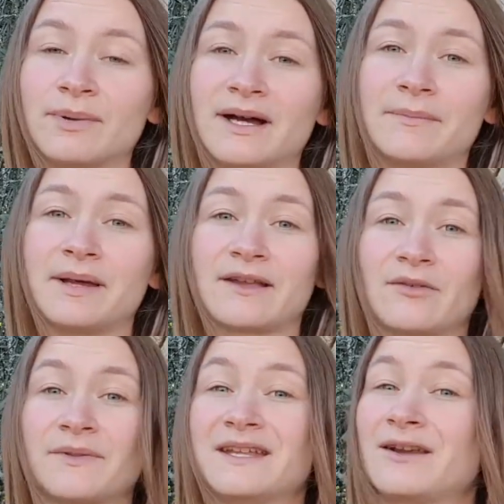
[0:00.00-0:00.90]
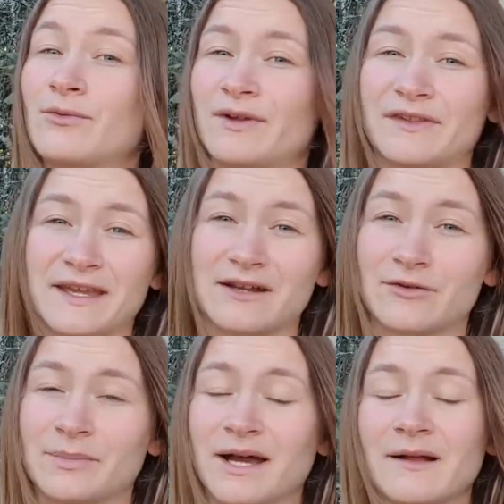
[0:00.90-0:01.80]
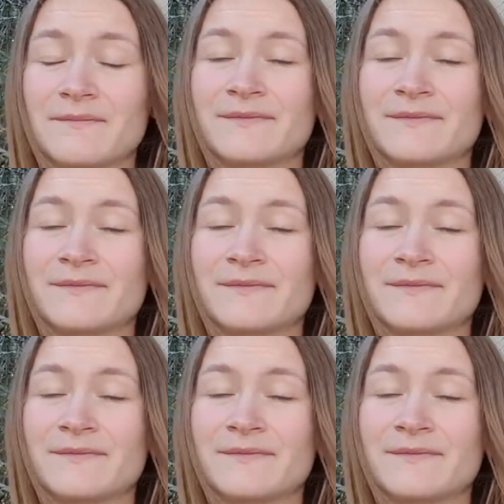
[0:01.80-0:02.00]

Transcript: pas, par exemple s'il est coincé quelque part.